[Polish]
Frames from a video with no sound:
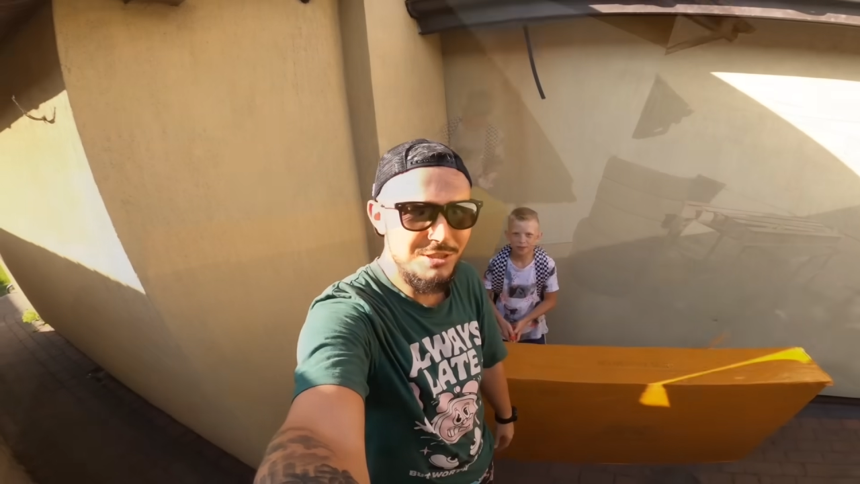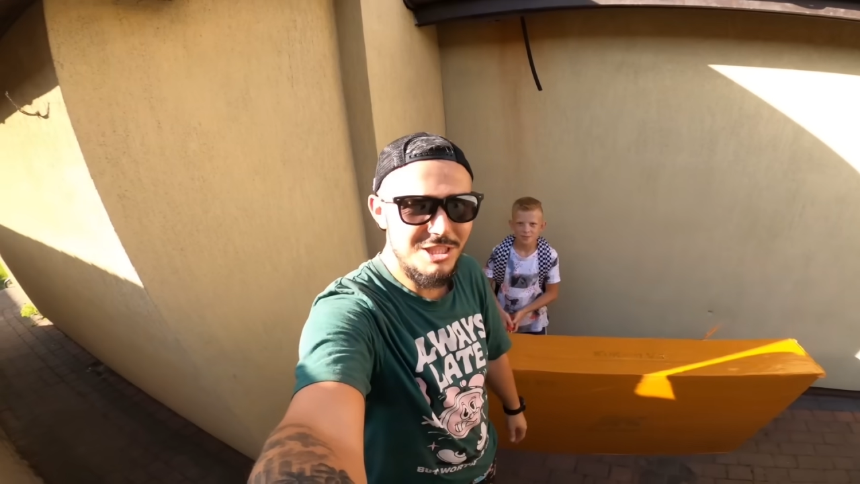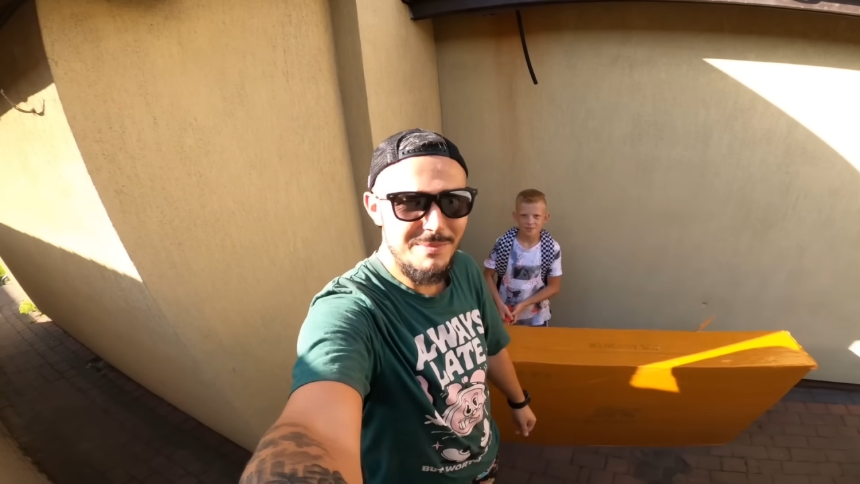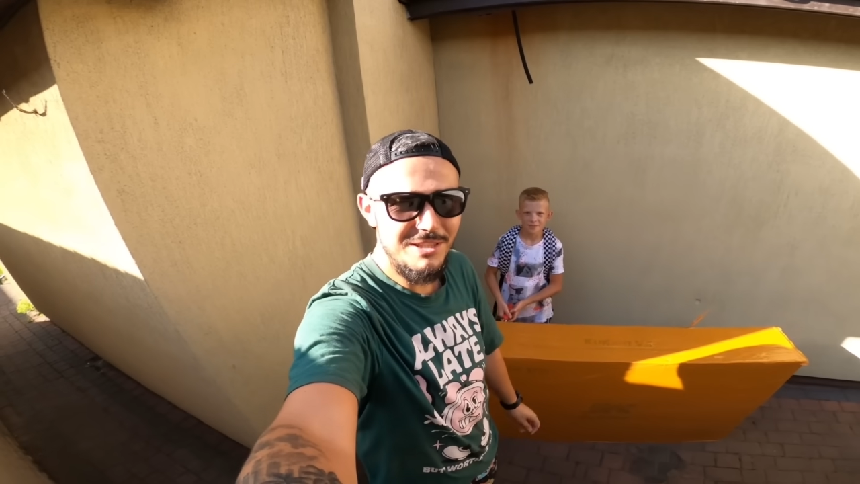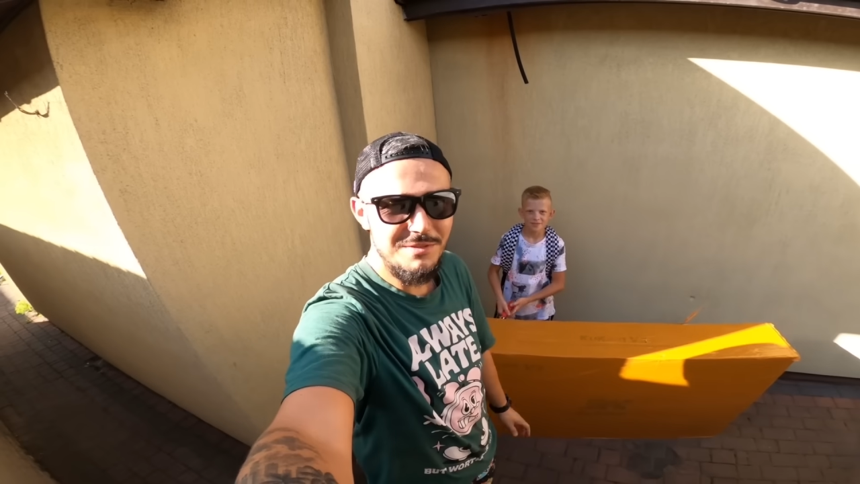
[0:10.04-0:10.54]
No
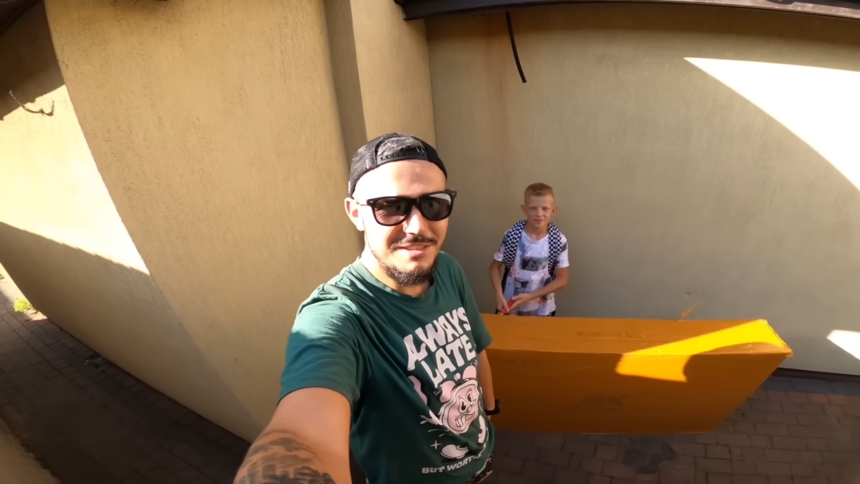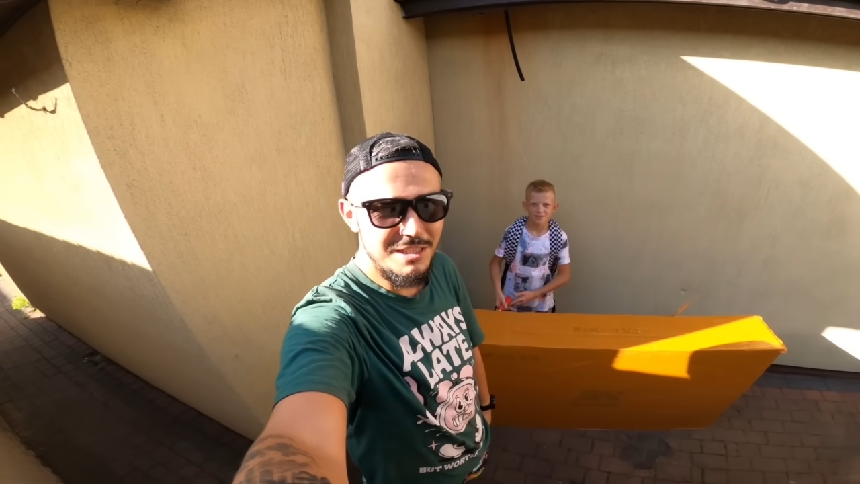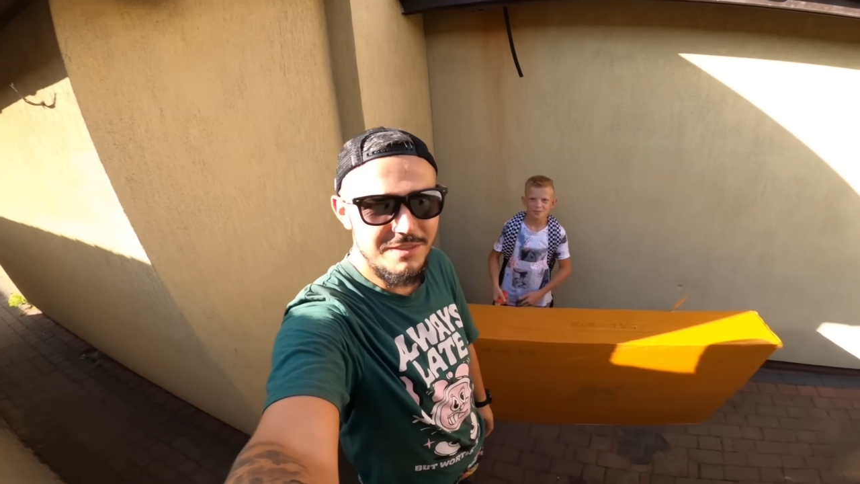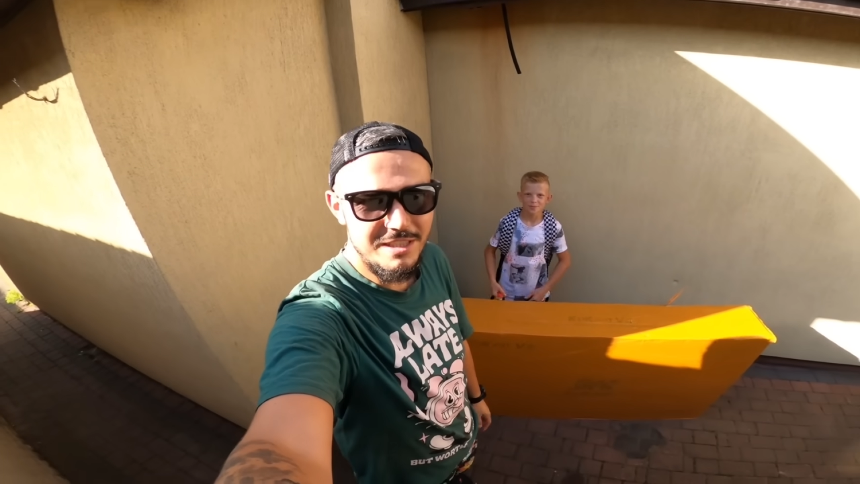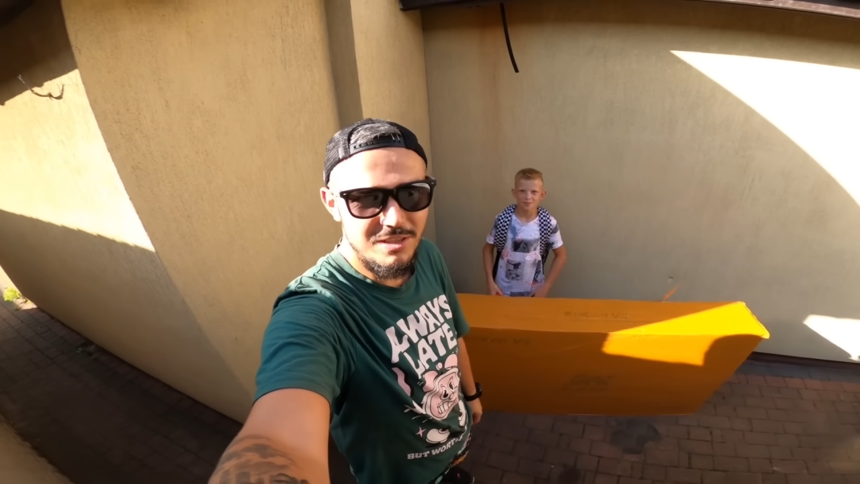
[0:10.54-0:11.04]
i siemano
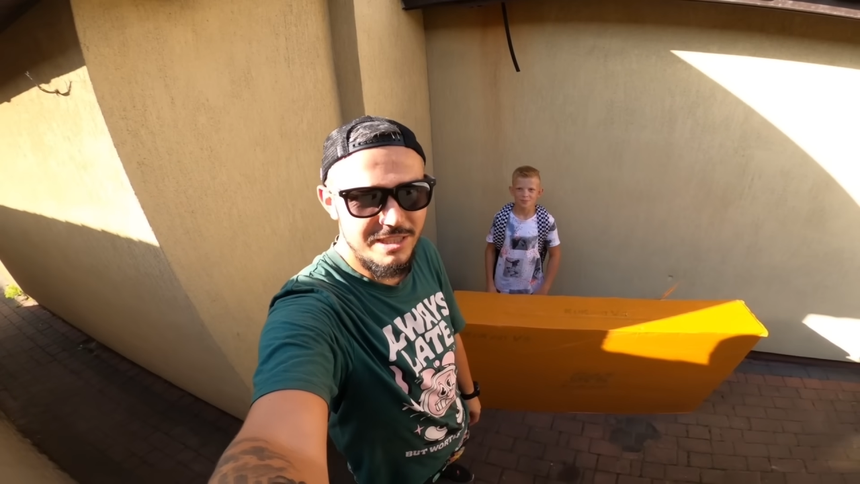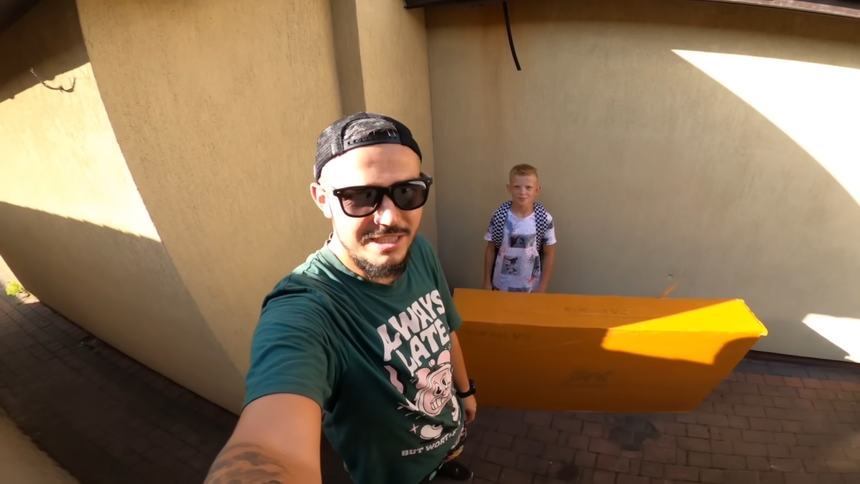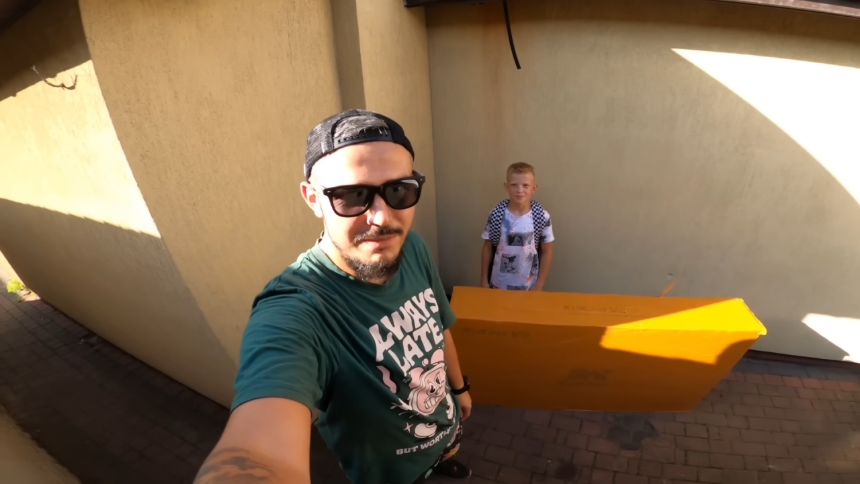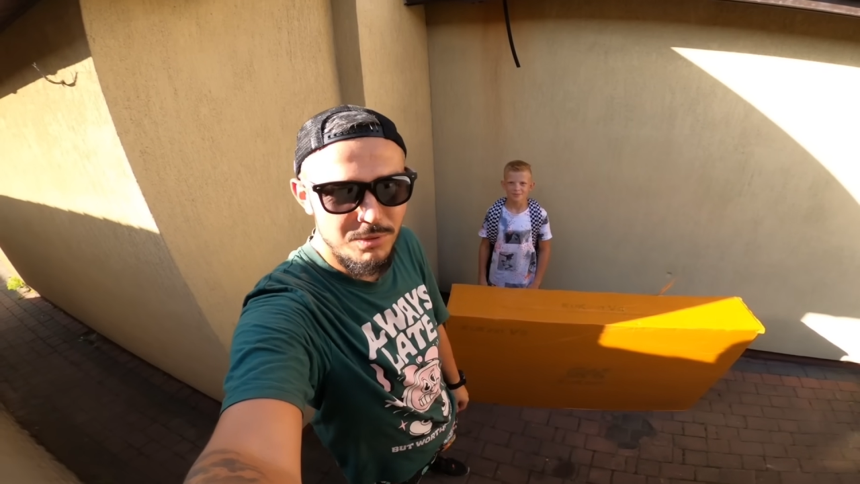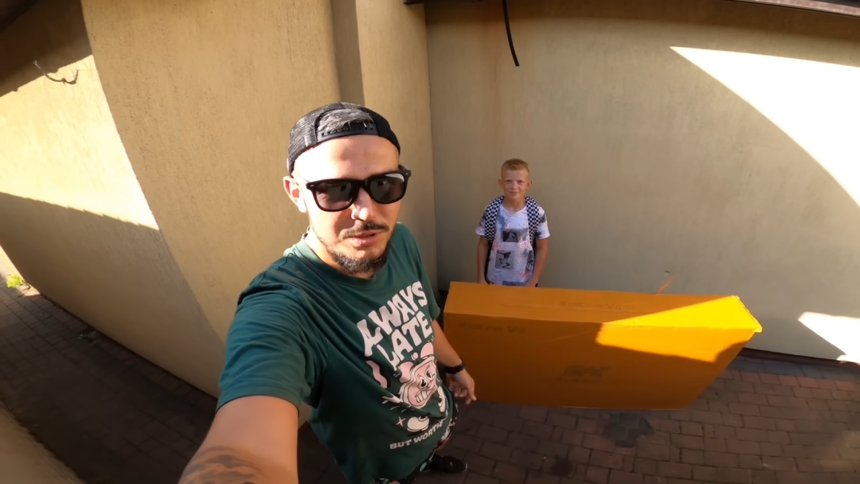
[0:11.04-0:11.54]
widzowie, kolejny